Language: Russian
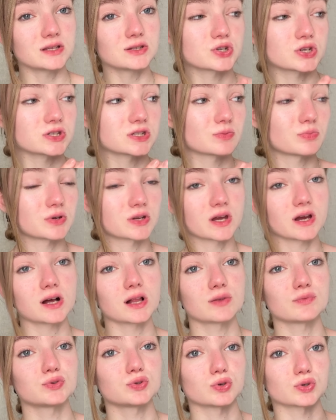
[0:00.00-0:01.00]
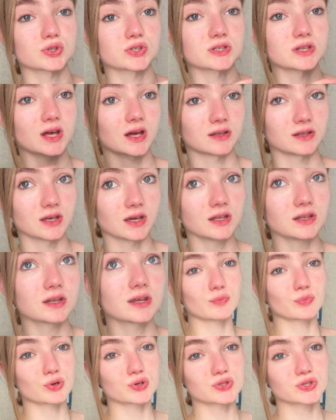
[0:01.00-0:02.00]
Сейчас я приехала, все, сна нет.
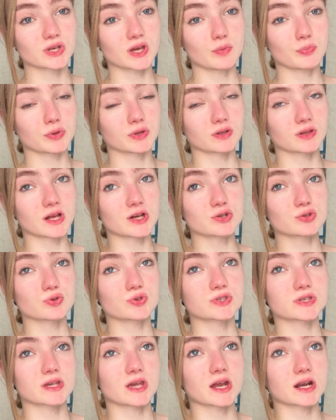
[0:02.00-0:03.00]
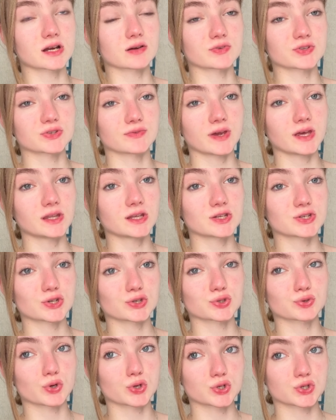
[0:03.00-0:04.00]
Я... Просто я поняла, что из-за яркого света, а
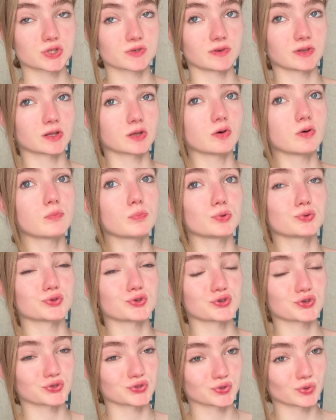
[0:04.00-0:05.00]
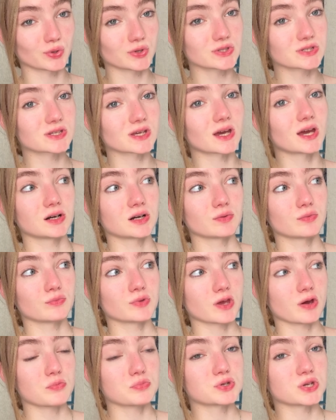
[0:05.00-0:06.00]
сейчас очень светло, плюс еще солнце, у
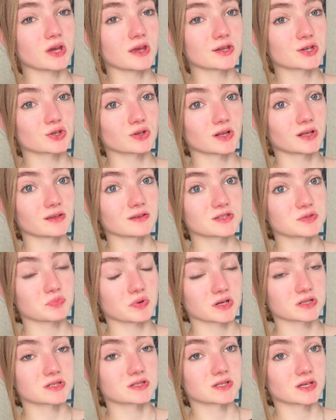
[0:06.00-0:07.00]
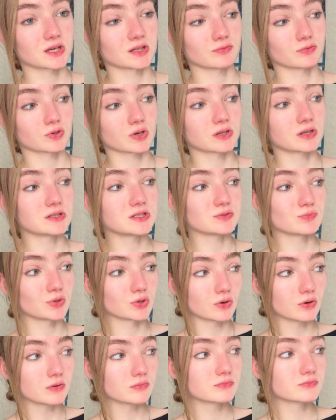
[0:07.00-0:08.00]
меня вообще нет желания спать из-за этого. Вот когда
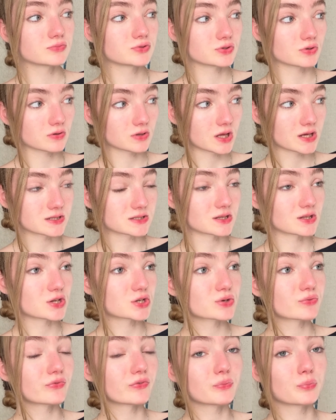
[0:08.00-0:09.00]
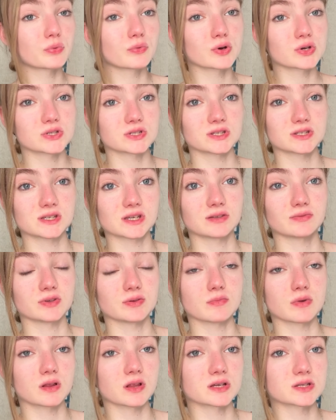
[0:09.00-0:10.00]
темно, все классно. Я даже в поезде из-за этого не
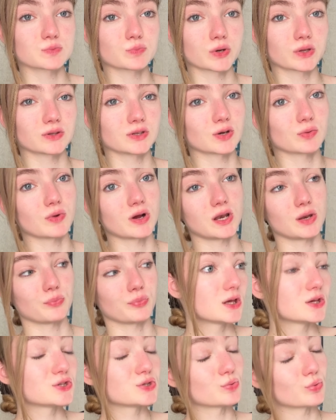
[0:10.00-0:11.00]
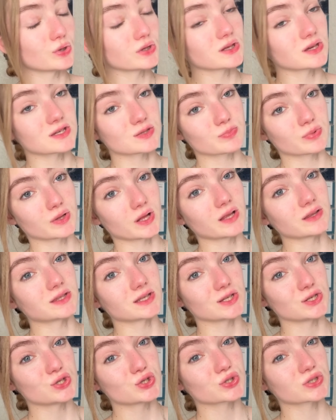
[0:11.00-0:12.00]
могла спать нормально. Сегодня я спала
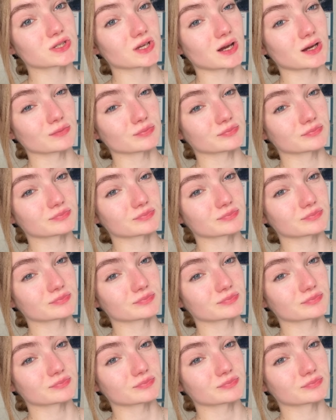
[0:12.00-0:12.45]
3 часа.